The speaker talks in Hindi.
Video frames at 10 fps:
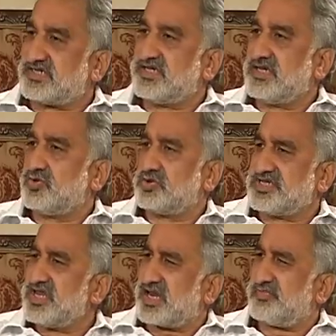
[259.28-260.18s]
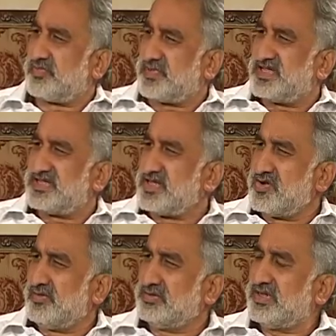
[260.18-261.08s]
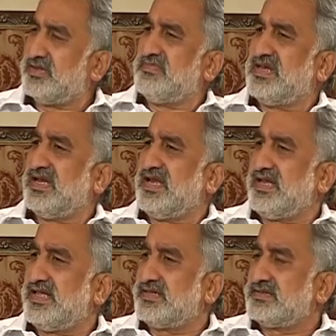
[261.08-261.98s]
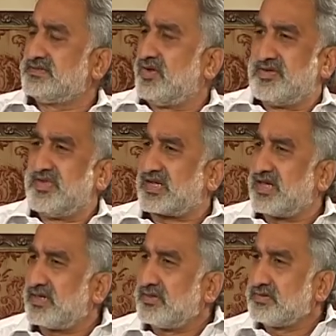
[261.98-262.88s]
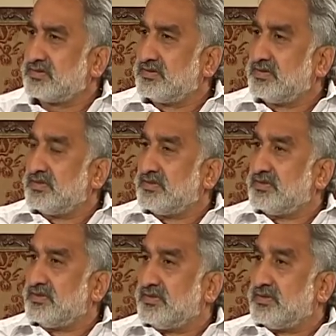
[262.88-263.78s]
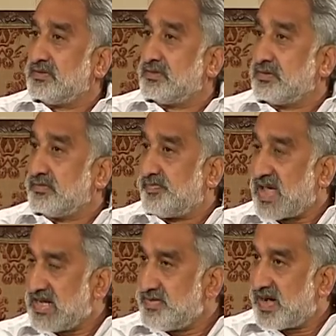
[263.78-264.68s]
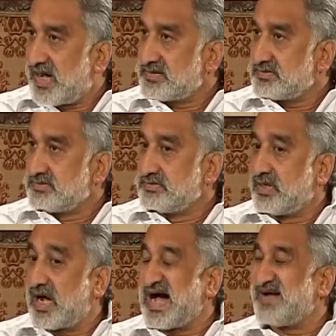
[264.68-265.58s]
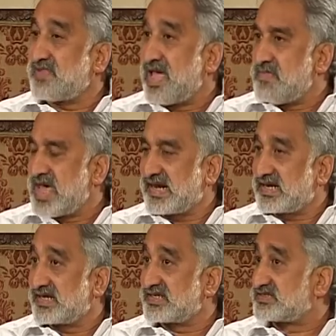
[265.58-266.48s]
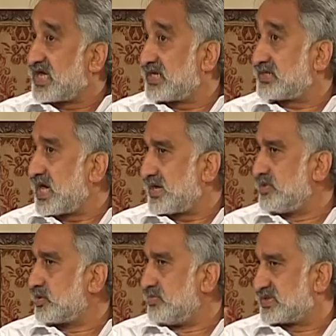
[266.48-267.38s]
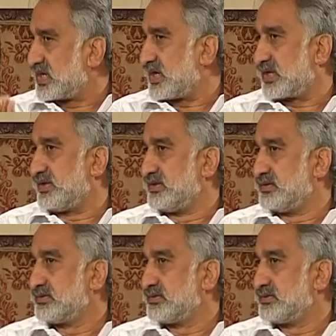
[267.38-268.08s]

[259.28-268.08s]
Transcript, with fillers: किसी ने दो तीन अरब रुपए दे दिए होंगे मैंने ले लिए और मैं कर रहा हूँ किसने पहली बात आप अमेरिका के साथ आर्मी को मत खड़ा करें